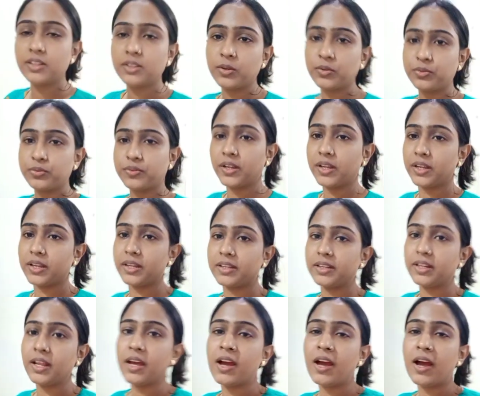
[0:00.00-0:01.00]
तो फ्रेंड
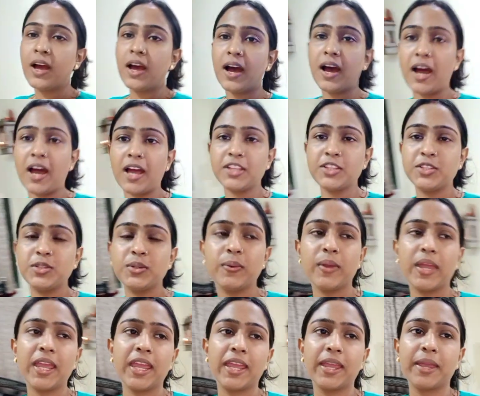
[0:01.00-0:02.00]
आज जो
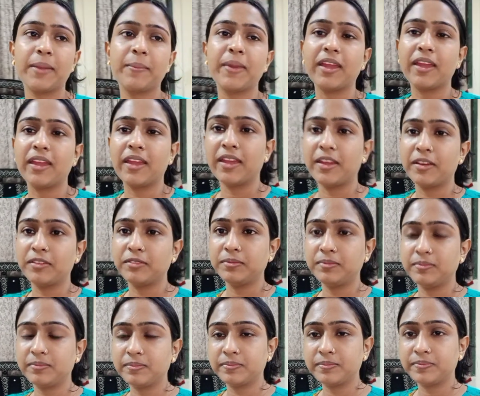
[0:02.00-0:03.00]
है मैं
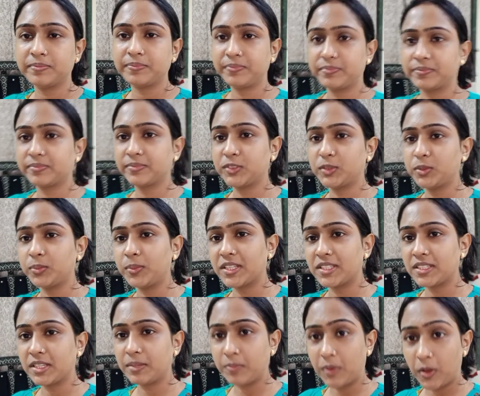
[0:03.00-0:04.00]
सुबह से
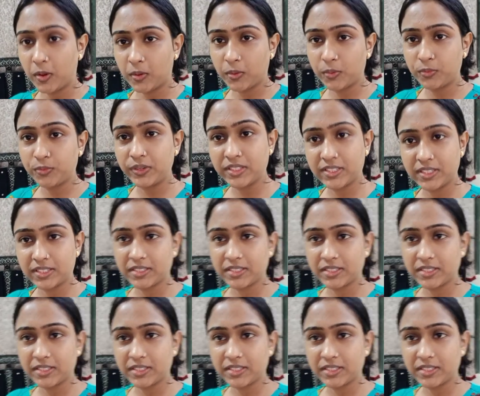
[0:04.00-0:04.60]
ही ब्लॉग को फिर से